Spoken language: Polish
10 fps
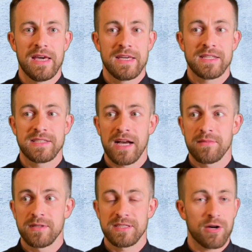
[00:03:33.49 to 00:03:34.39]
jest
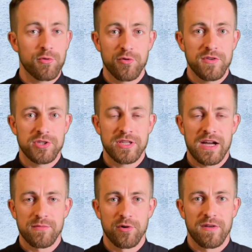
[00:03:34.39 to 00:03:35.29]
jakby całkowicie
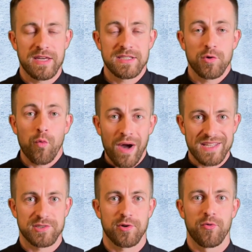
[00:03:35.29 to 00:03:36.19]
darmowa, jest
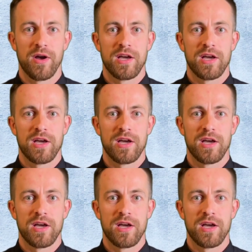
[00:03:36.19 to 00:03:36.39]
łaską,